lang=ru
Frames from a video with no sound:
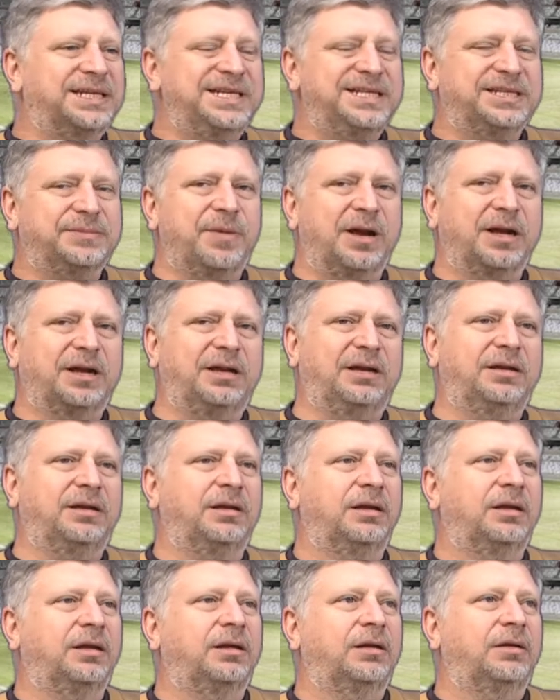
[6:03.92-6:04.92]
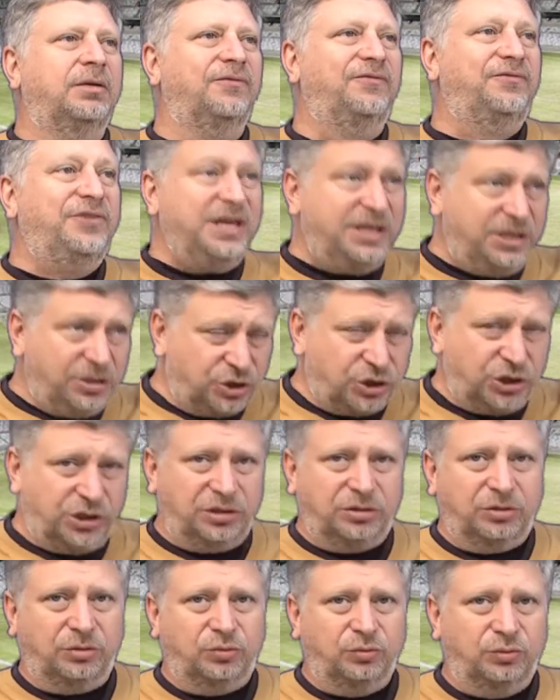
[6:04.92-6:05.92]
не смогли Выдержать
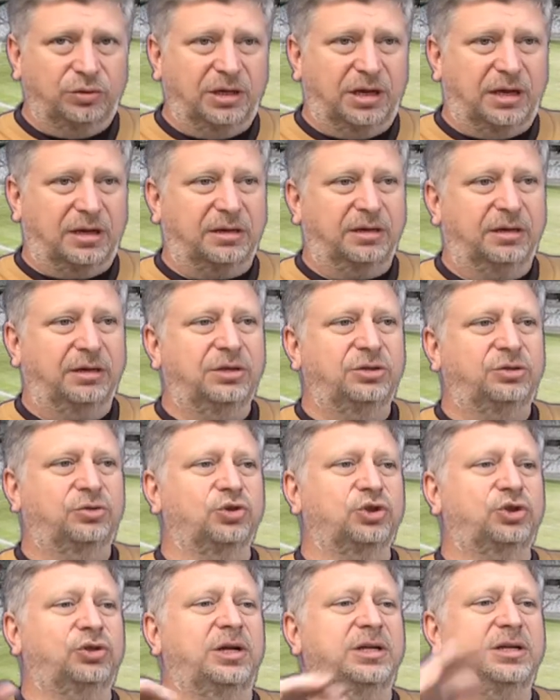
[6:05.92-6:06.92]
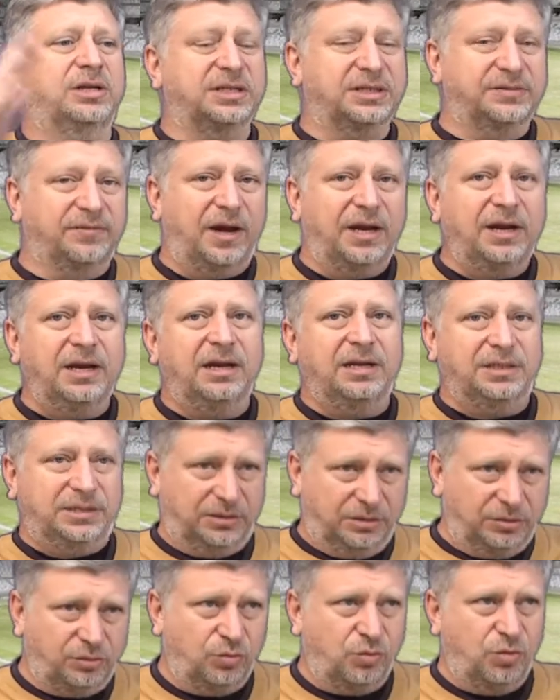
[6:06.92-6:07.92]
этот удар и то, что они развалились,
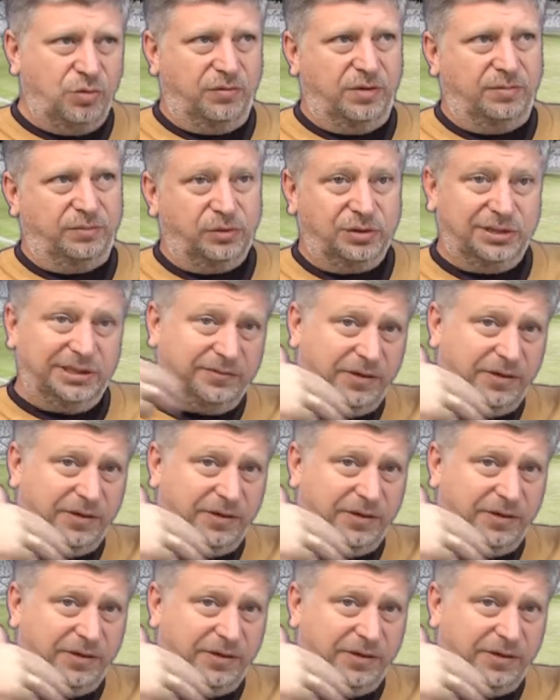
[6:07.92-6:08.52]
это другой вопрос. Это